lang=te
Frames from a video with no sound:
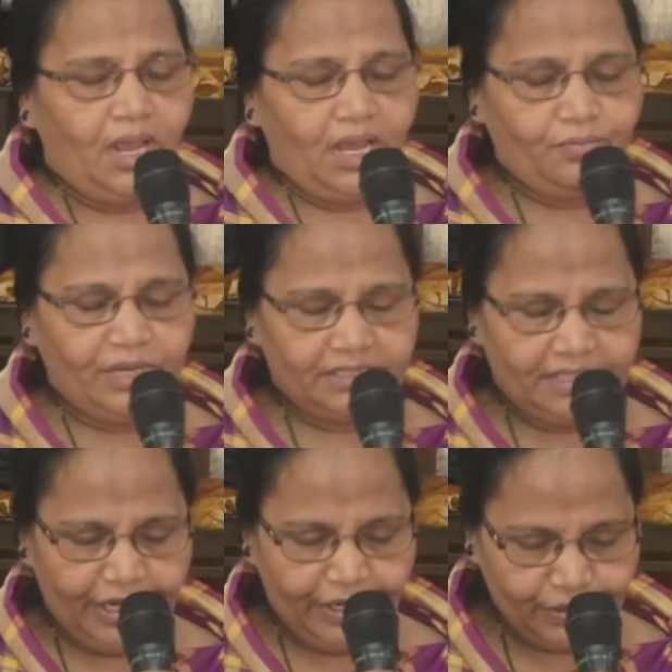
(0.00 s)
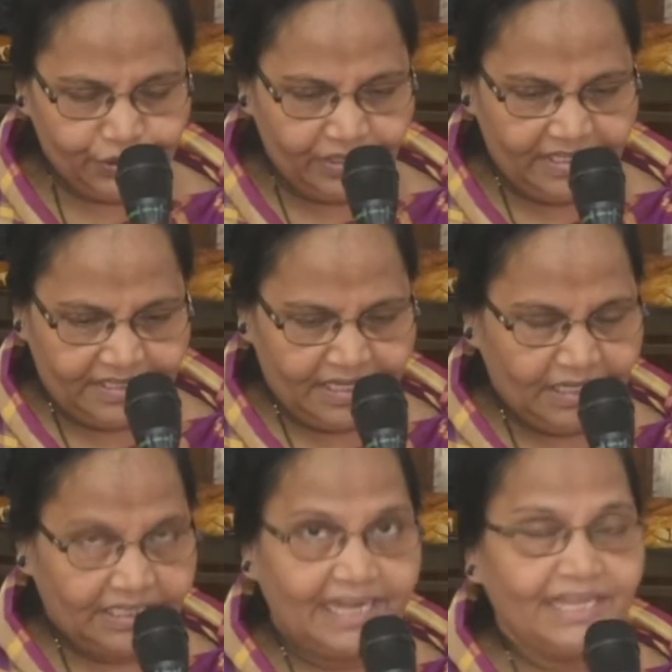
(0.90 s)
ఆ ఇట్లా ఏడుస్తున్న చిన్న
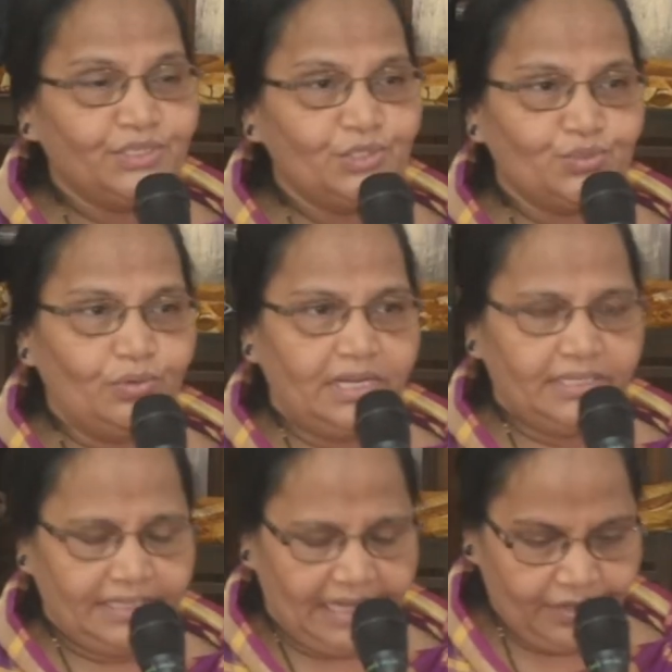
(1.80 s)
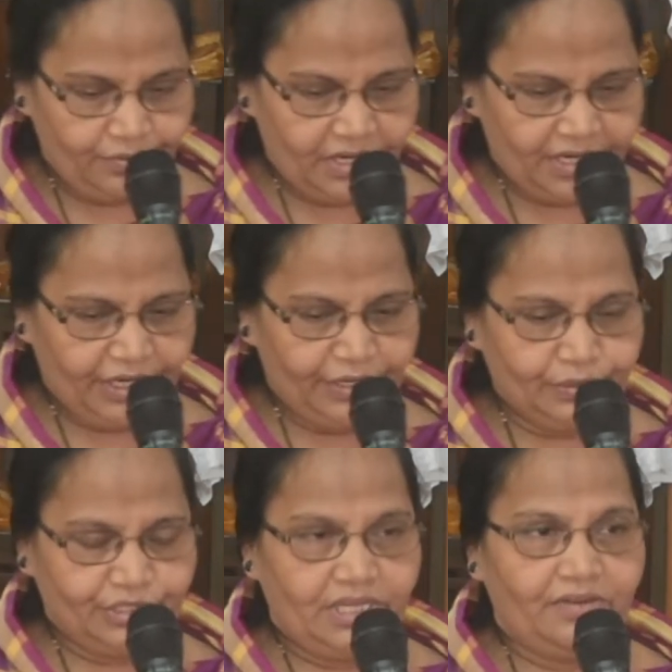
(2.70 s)
తలెత్తి చూడలేదు ఇట్లే ఉన్నాను
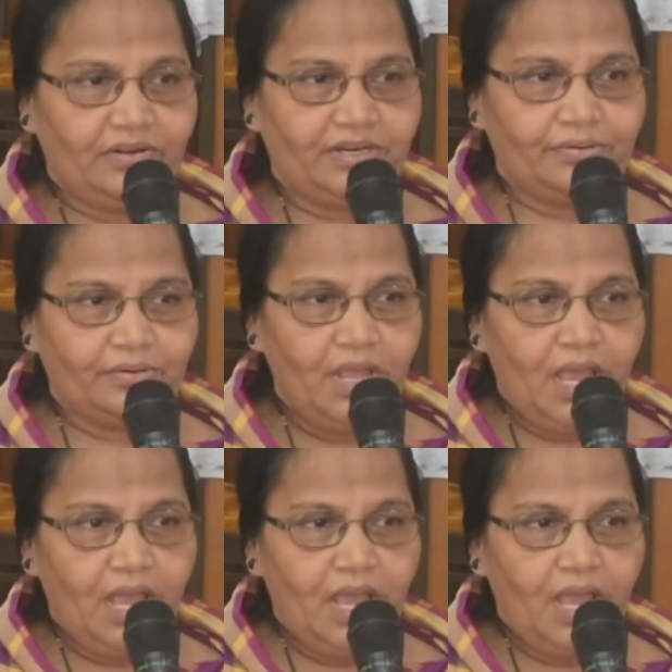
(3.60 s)
ఏడుస్తూ ఉన్నాను